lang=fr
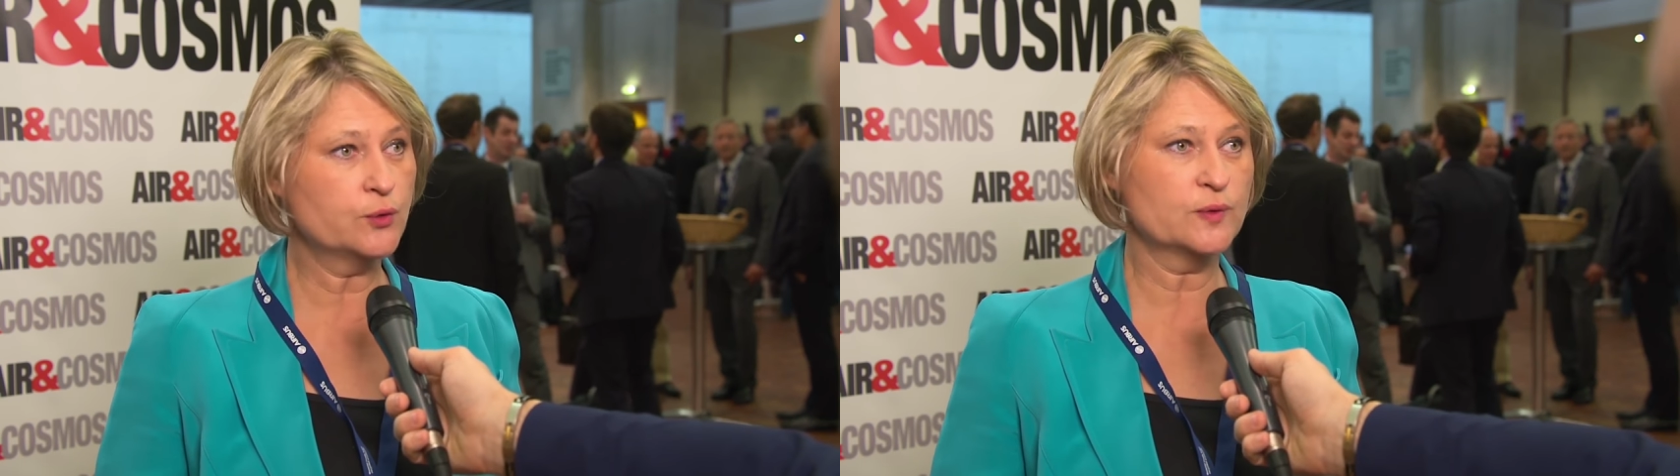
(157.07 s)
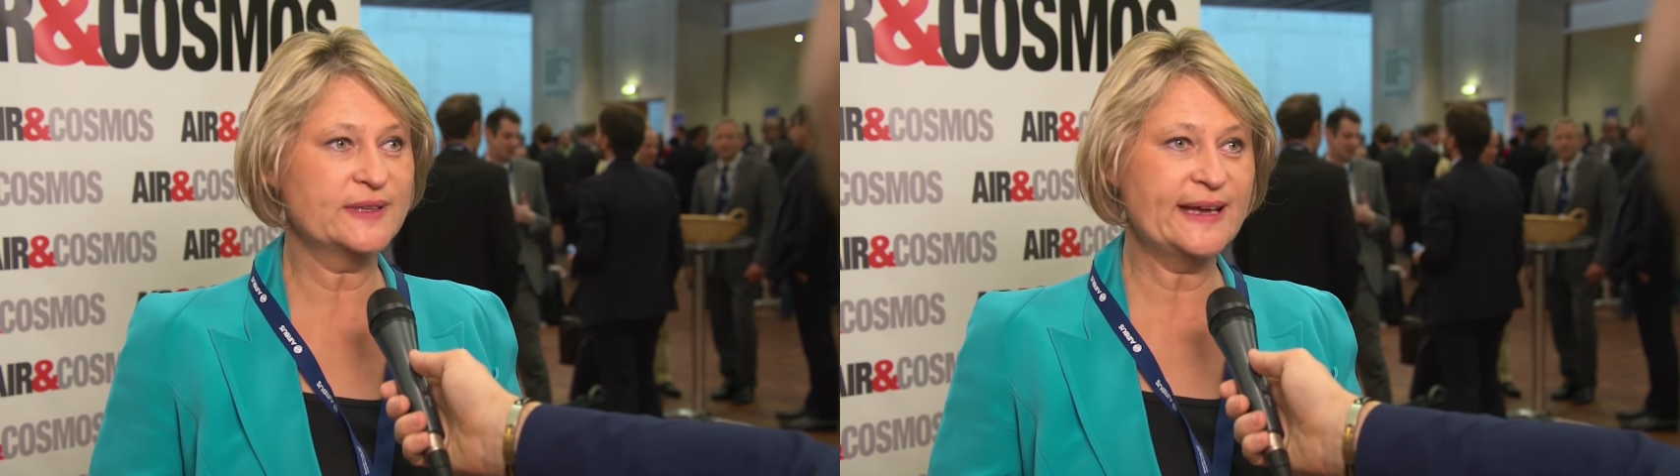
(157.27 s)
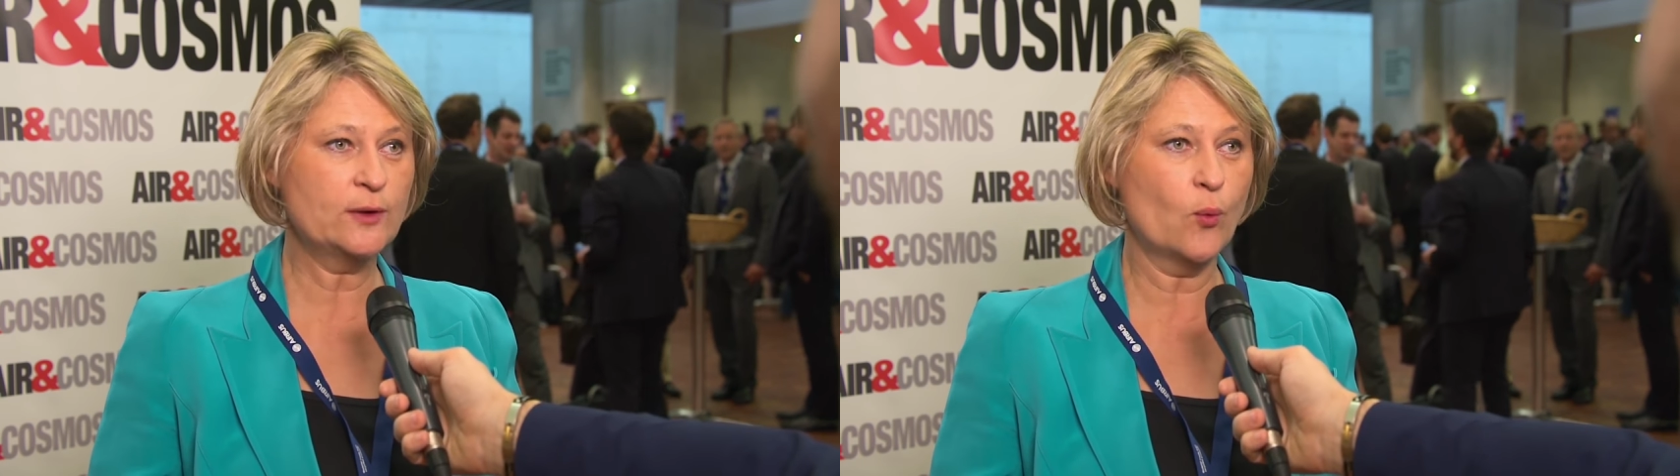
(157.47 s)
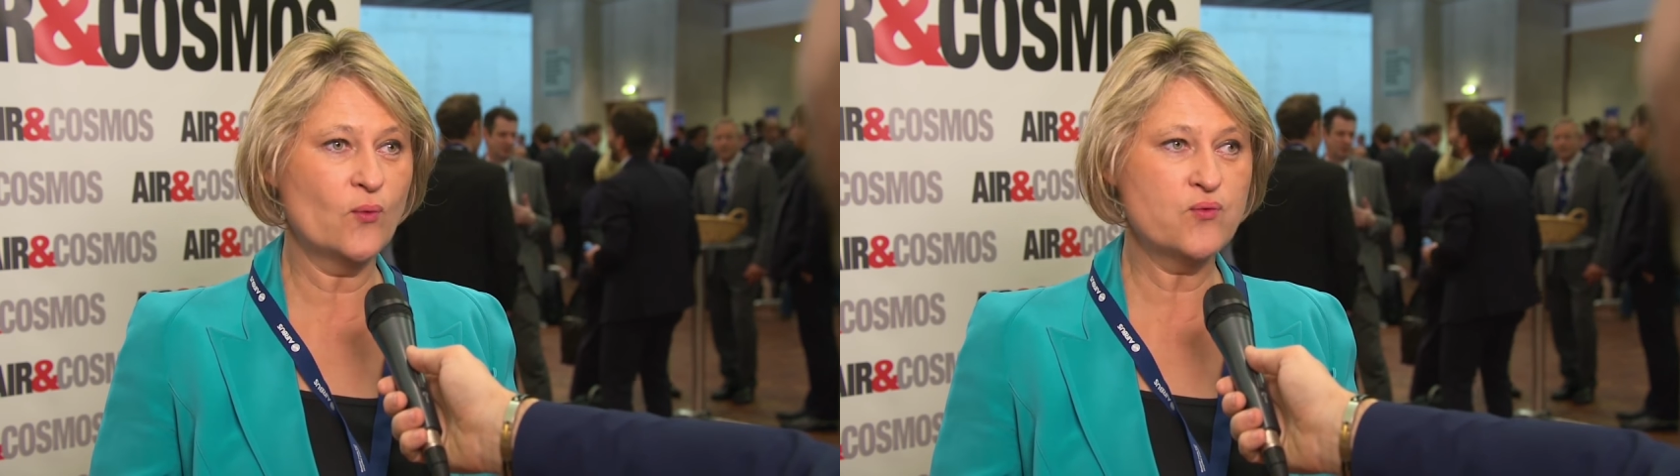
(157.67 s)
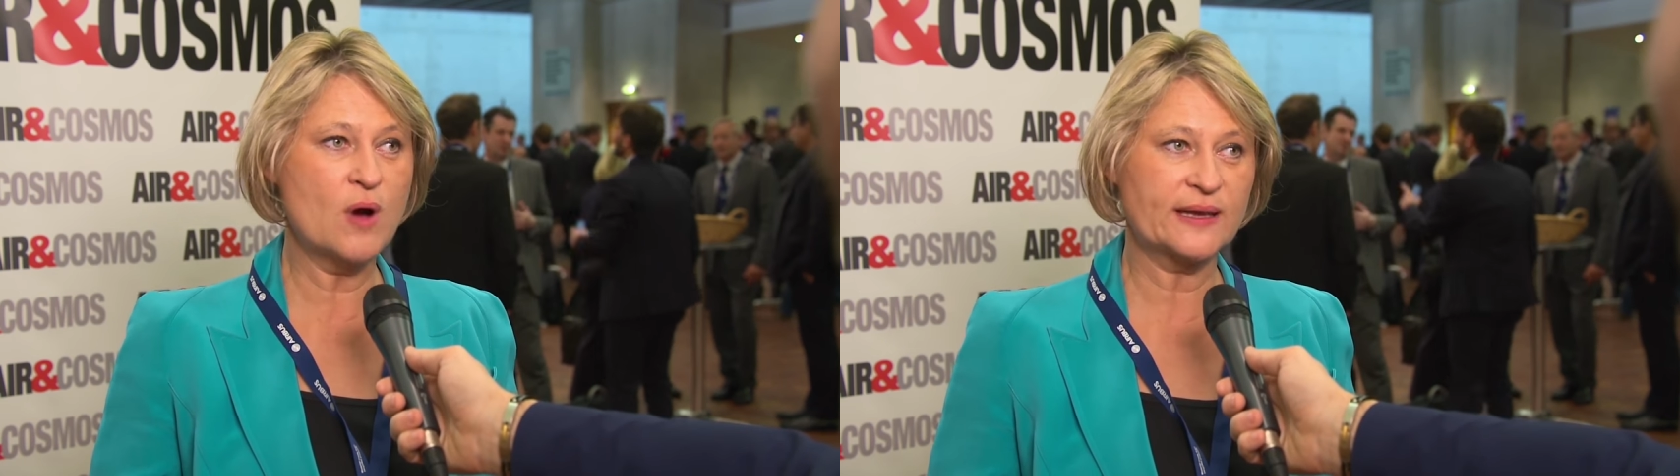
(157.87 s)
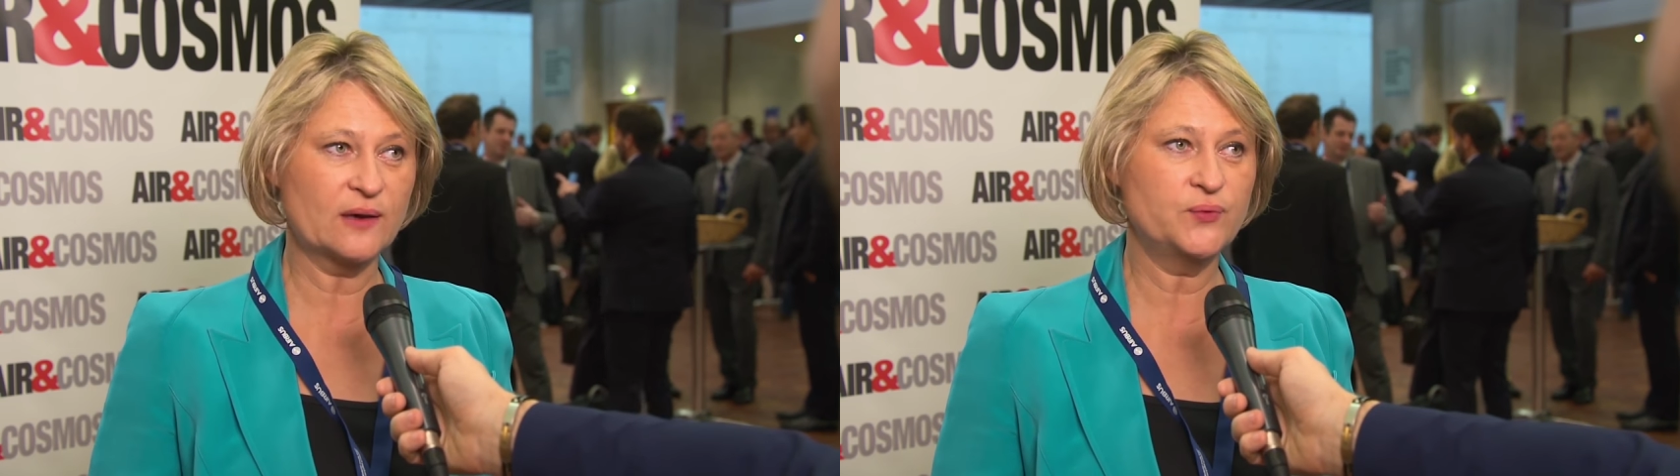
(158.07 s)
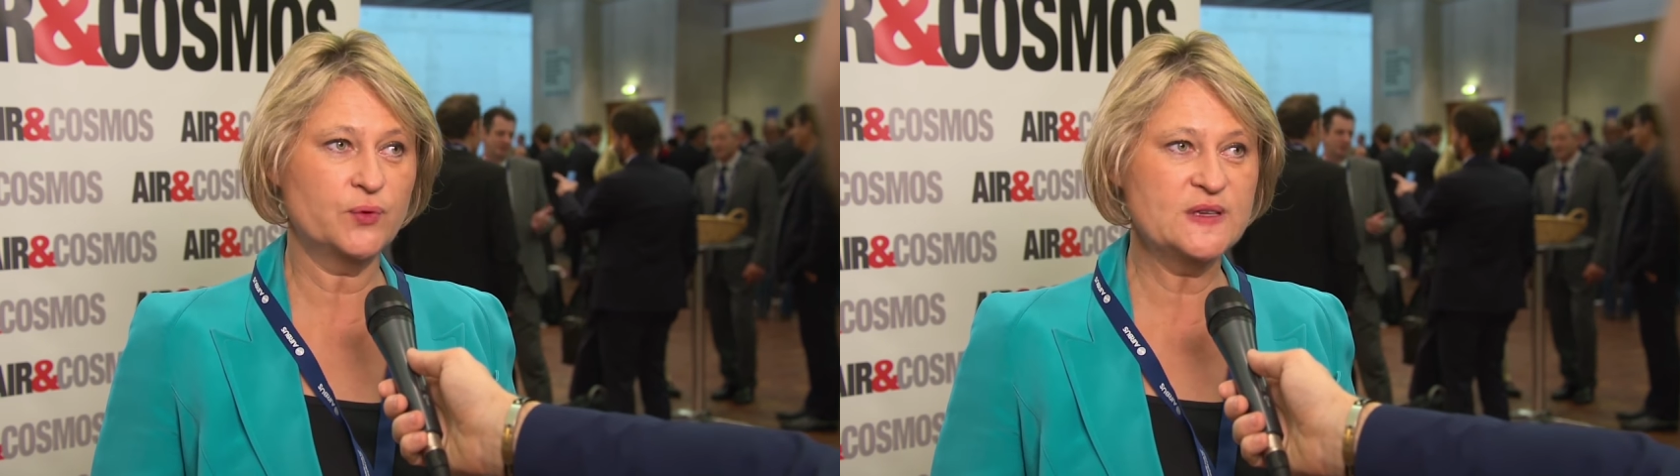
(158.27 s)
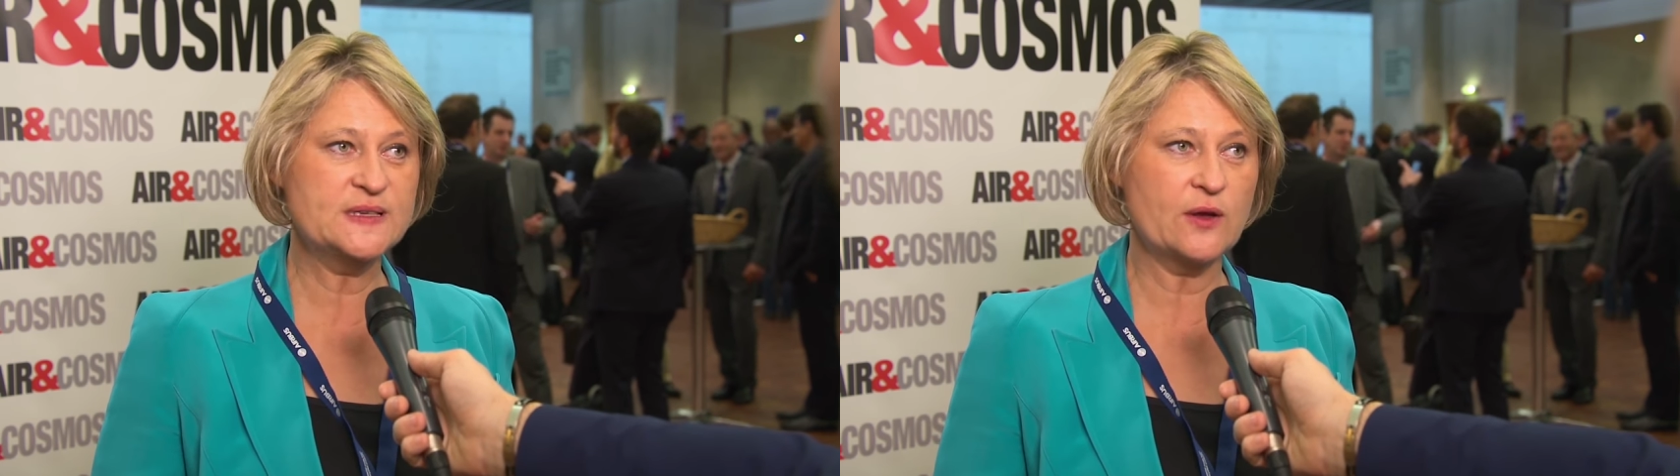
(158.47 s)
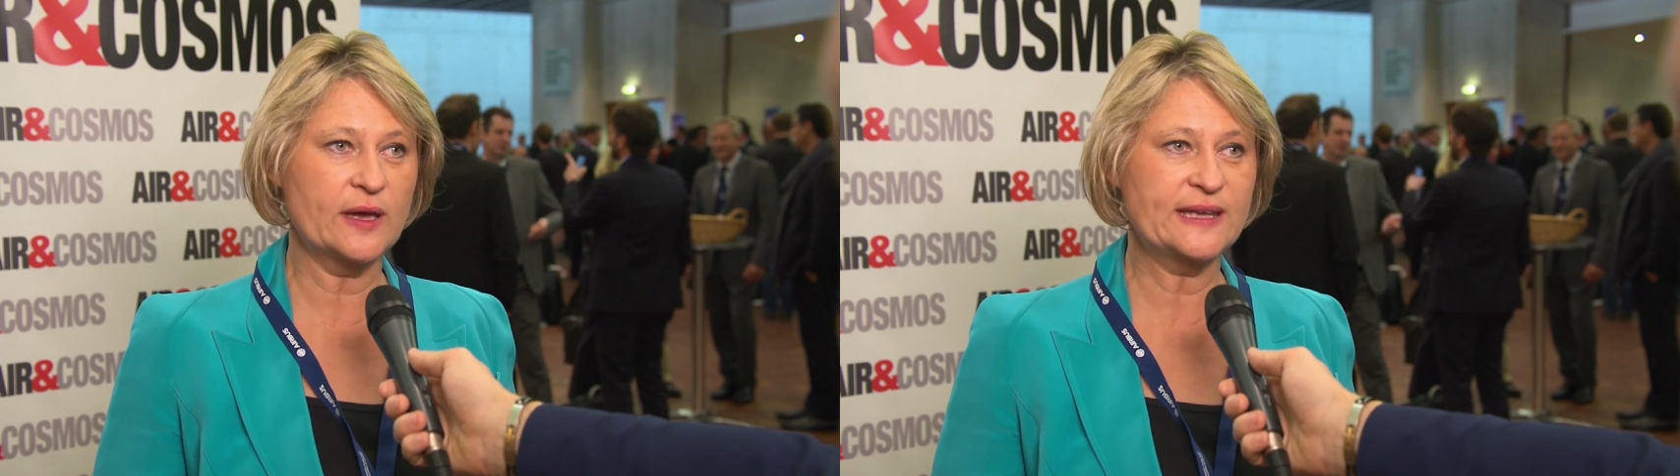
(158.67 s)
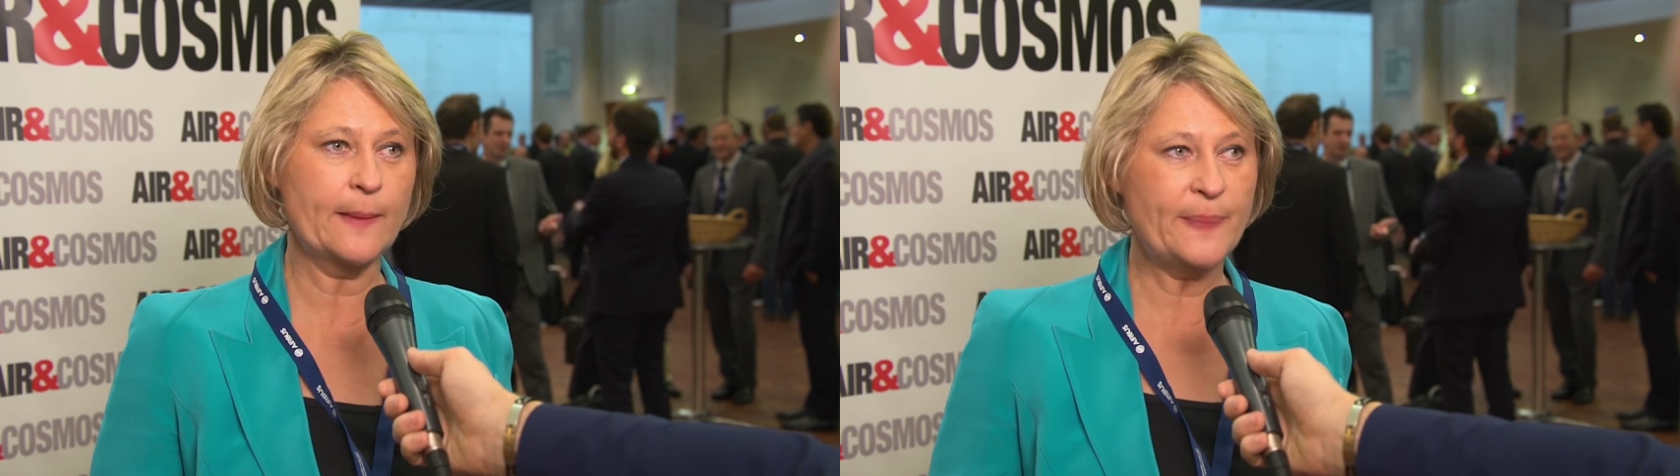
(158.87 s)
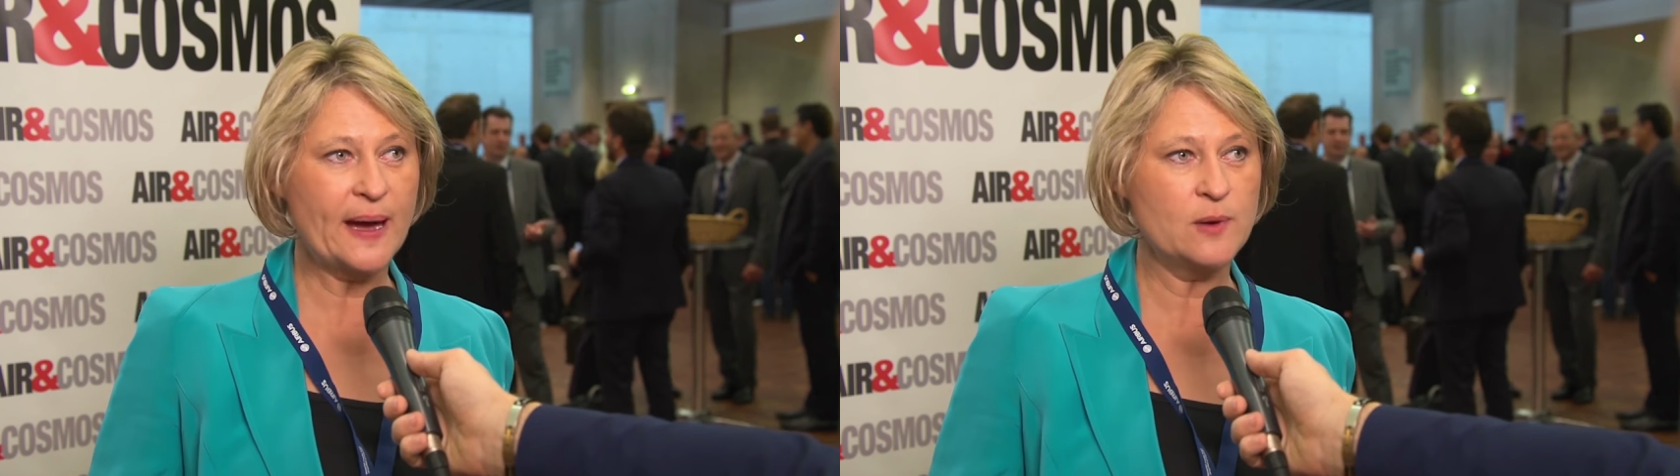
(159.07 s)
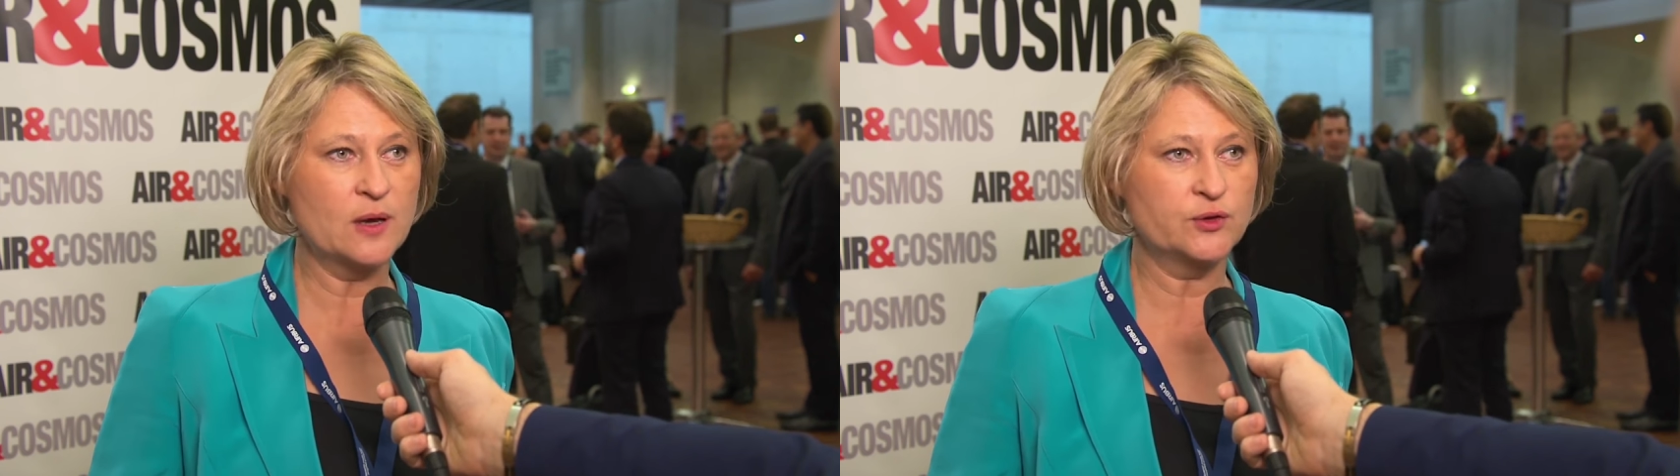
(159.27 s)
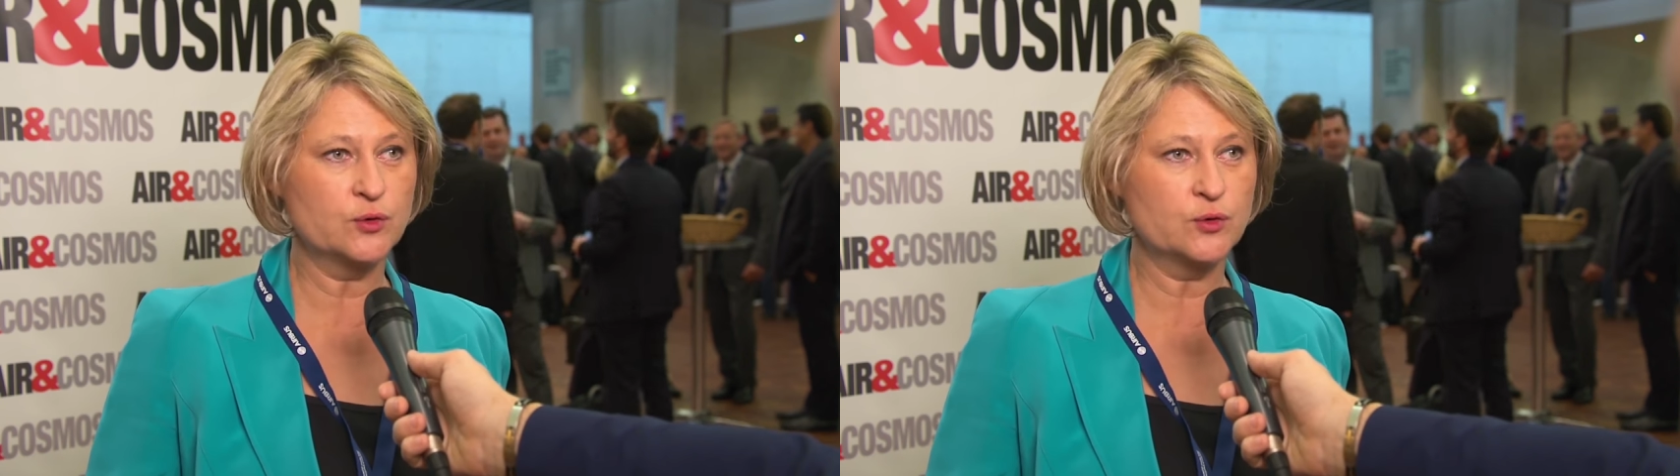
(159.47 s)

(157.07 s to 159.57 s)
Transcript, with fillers: Donc dès qu'on voit qu'un fournisseur est capable